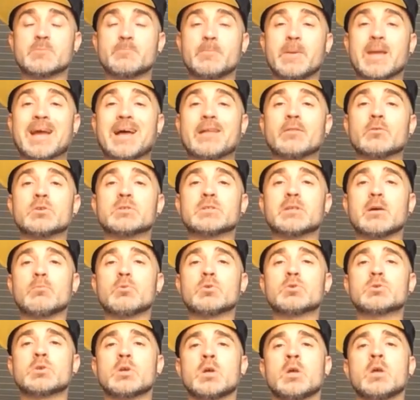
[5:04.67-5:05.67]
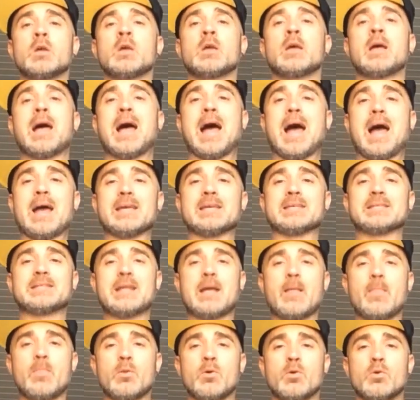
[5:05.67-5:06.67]
despegando, estamos
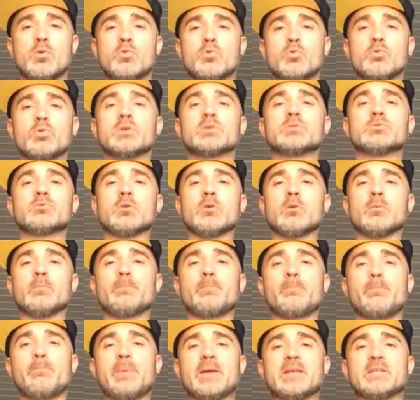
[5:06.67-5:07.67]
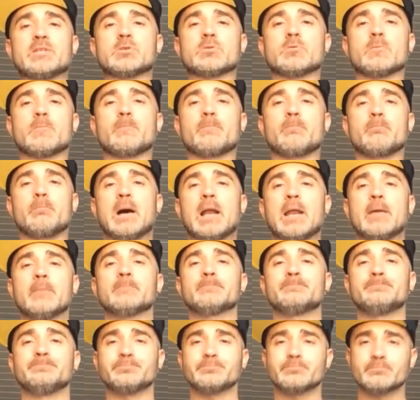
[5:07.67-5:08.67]
aislando nuestro pecho,
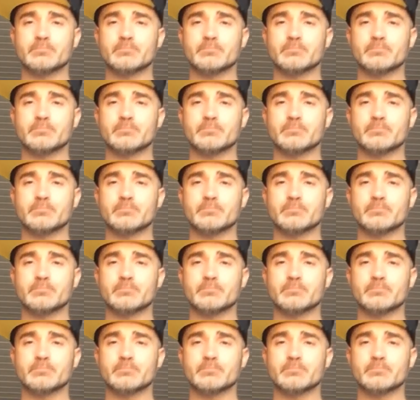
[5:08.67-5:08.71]
¿vale?